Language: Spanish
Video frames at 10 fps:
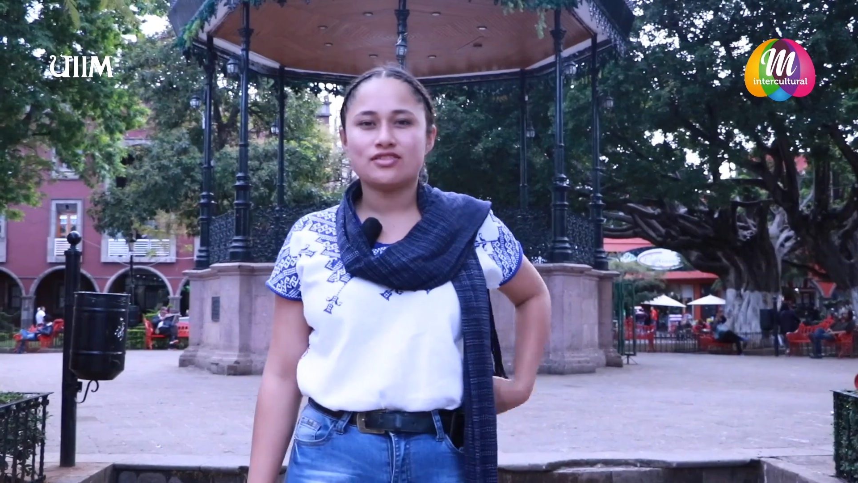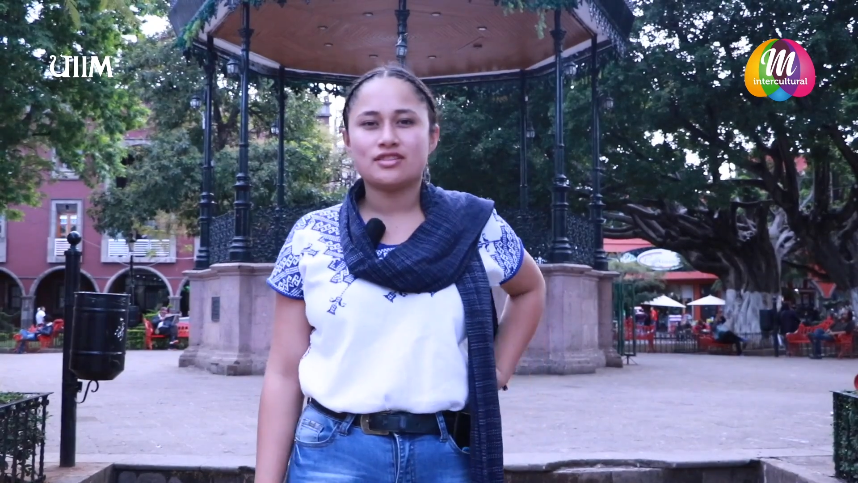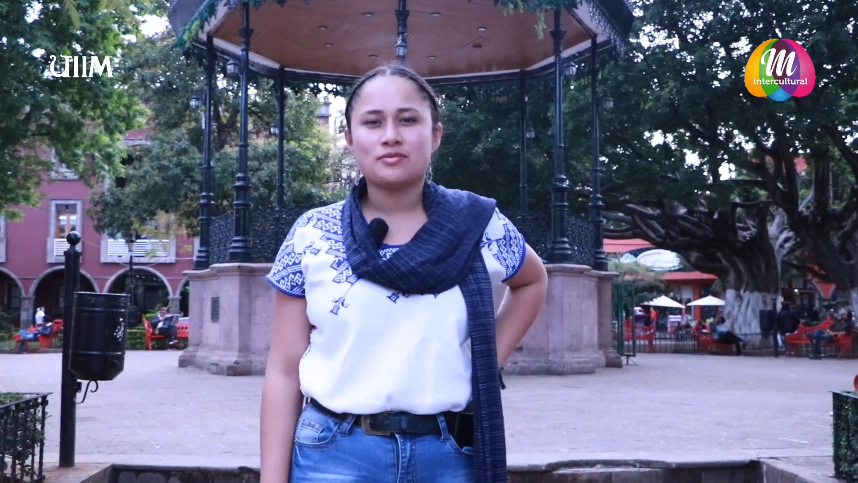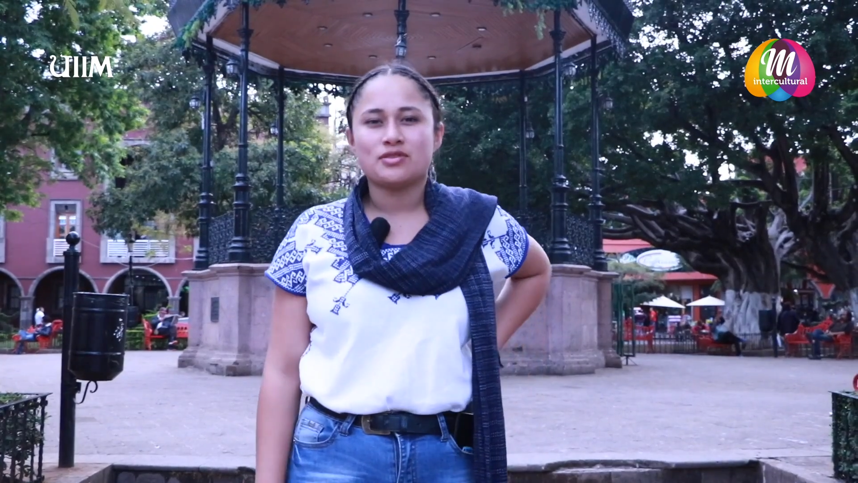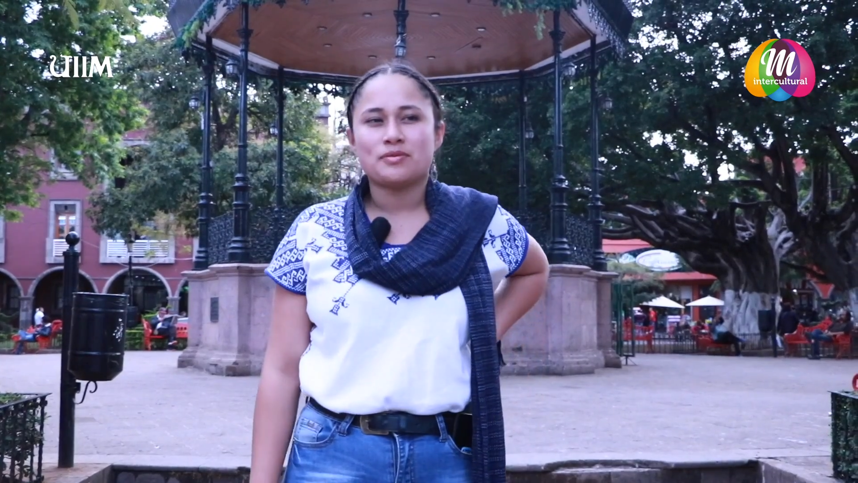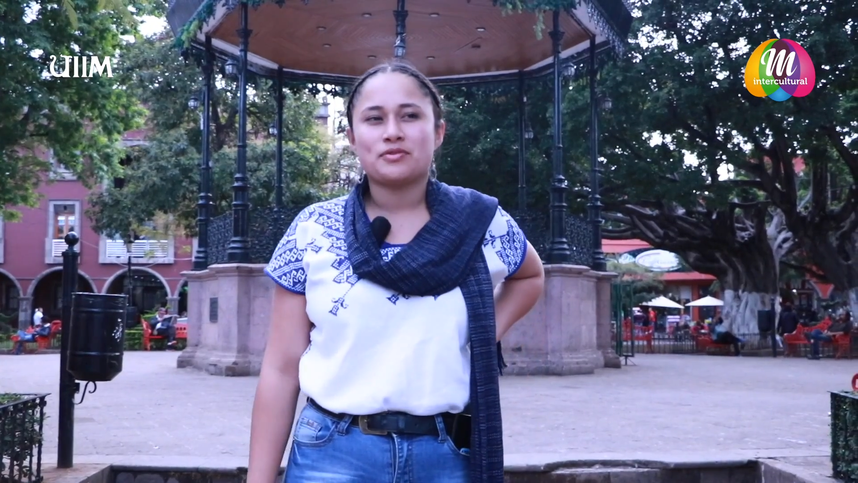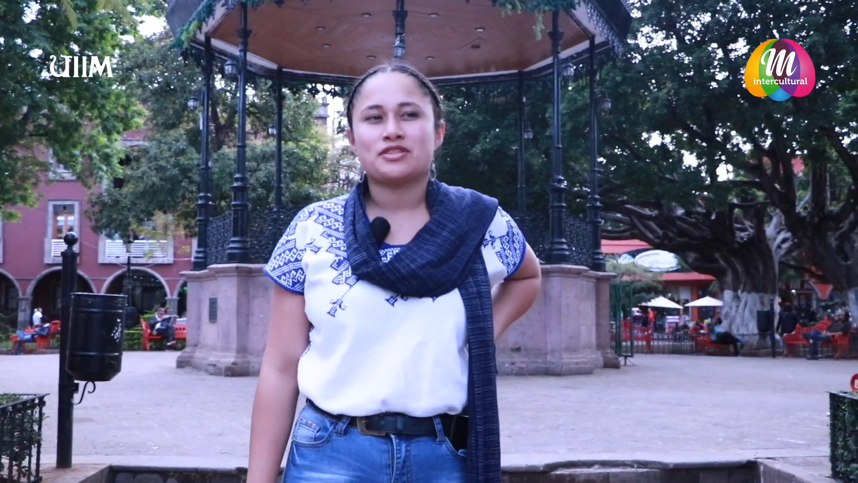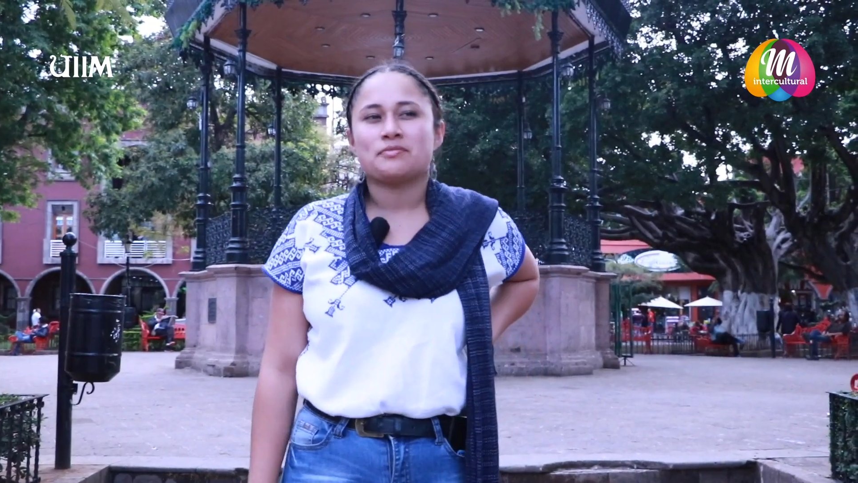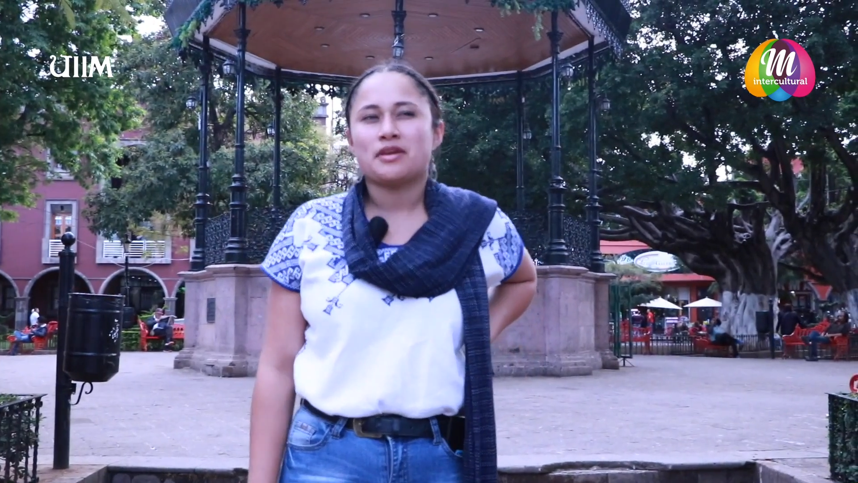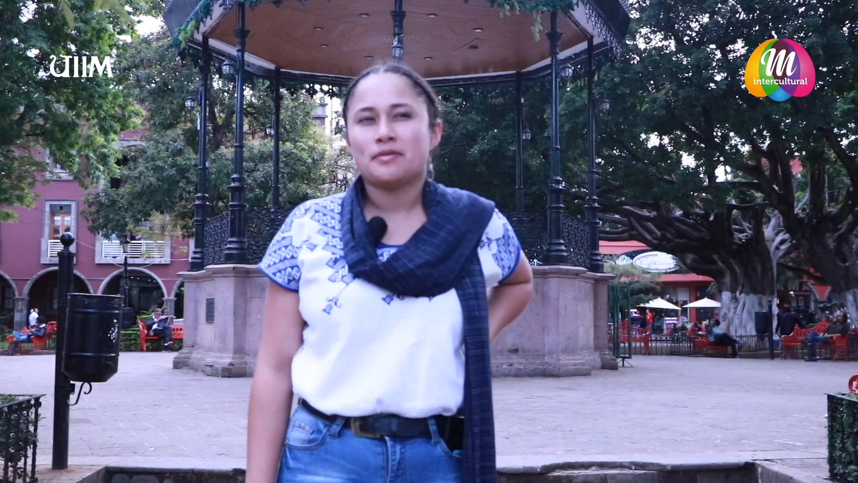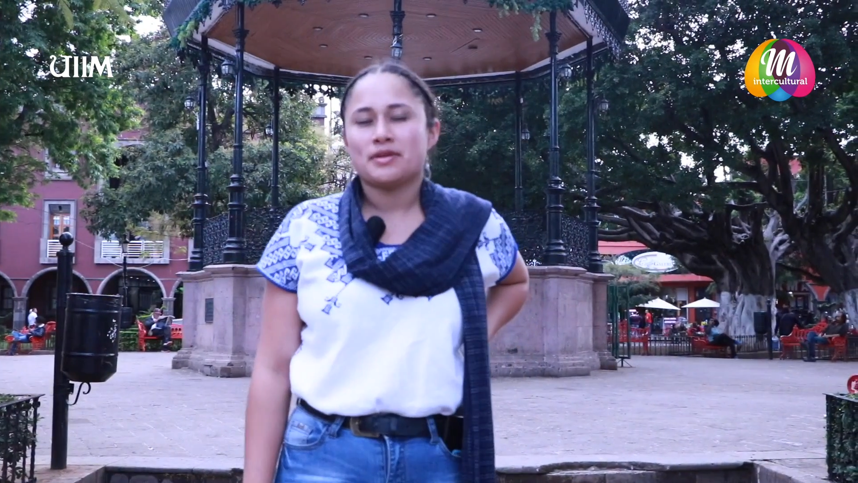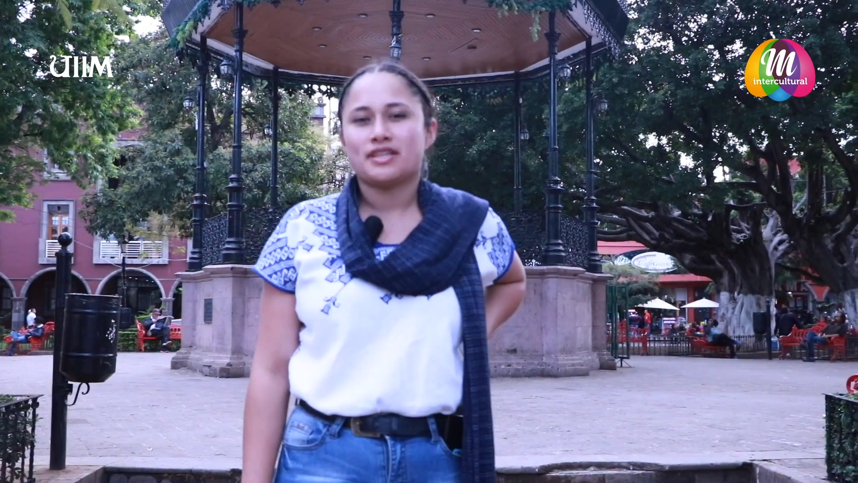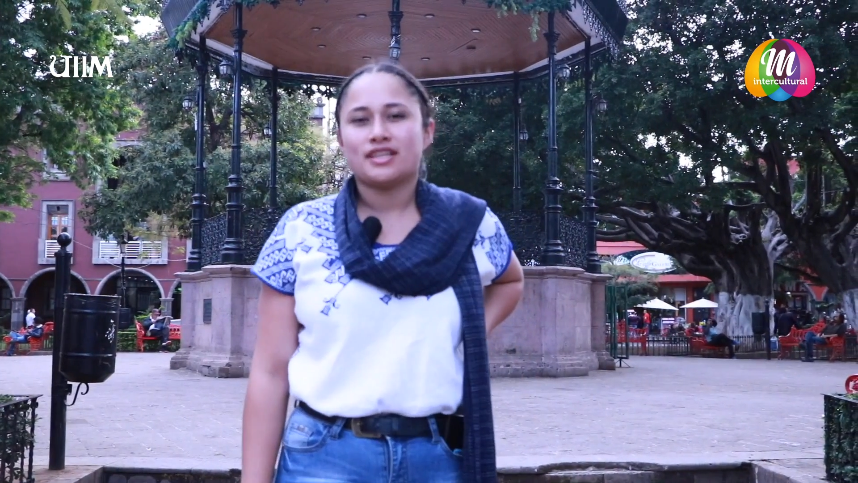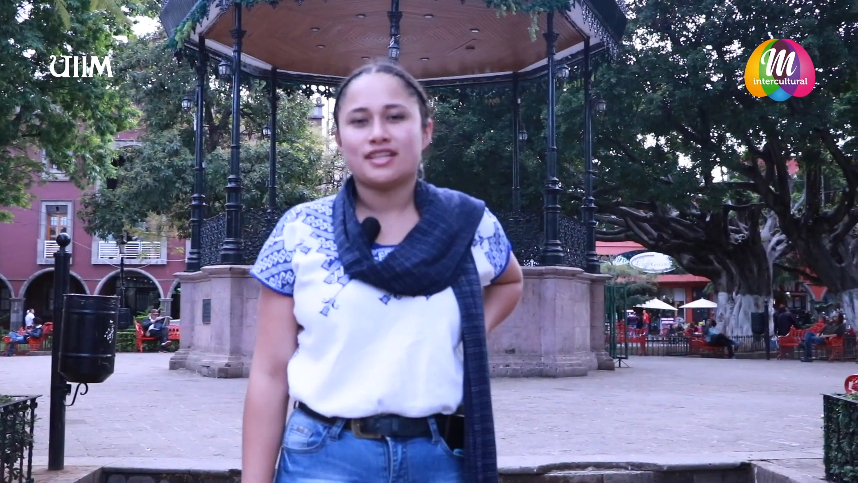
nos hicimos aproximadamente